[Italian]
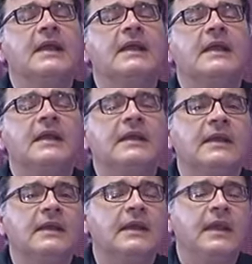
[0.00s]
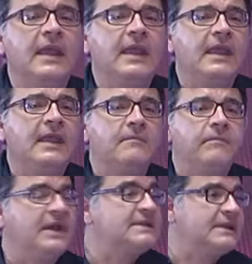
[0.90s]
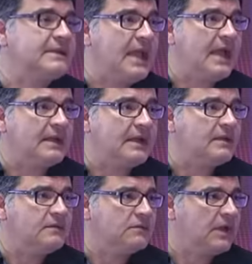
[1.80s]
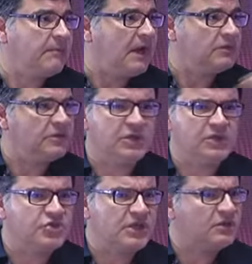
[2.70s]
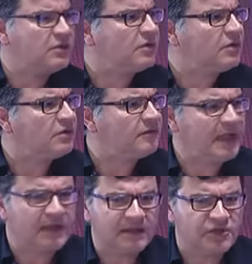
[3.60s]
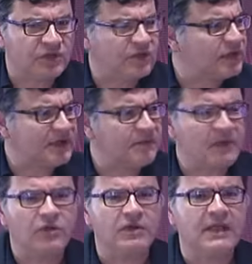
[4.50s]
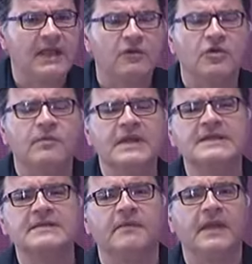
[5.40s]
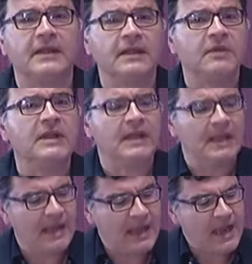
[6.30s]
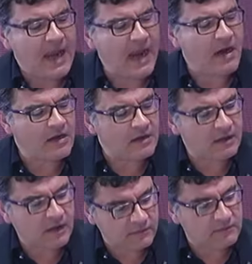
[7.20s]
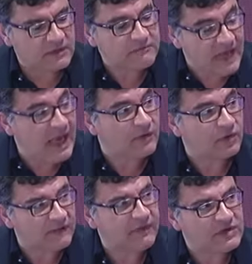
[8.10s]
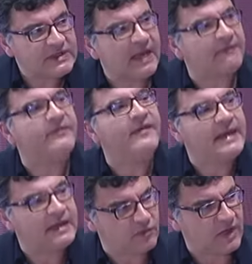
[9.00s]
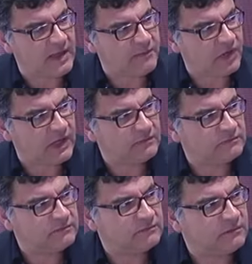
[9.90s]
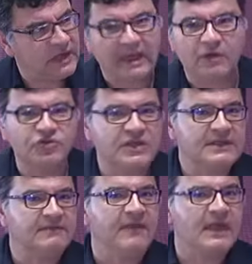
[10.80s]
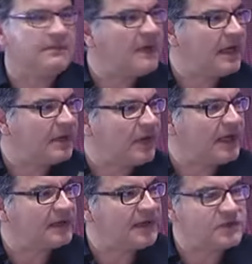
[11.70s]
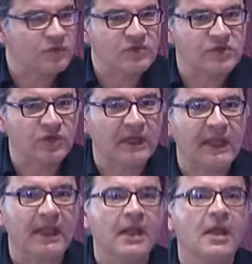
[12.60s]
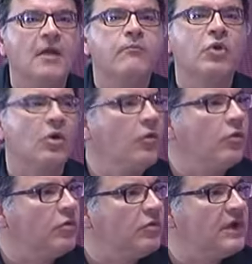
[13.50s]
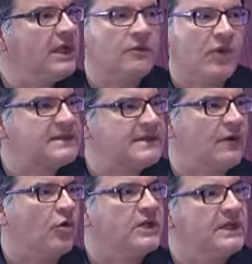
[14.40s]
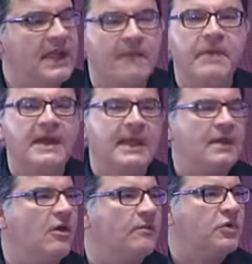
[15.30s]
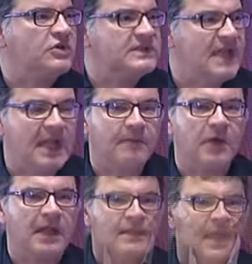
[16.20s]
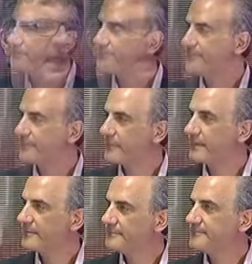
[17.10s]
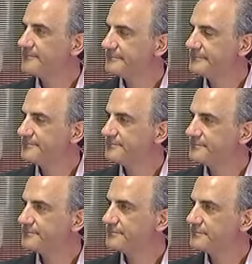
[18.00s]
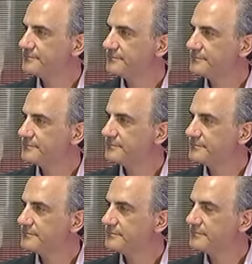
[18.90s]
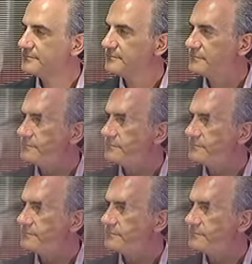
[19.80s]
eh, e per sette anni, una pauta di 120-130 milioni di euro complessivamente, quindi, e mi auguro davvero sia la fine di un'epoca e che non ci si inventi magari qualche altra soluzione che prolunghi questa, agonia, questa agonia, perché non possiamo ulteriore. andare avanti con un sistema che era quello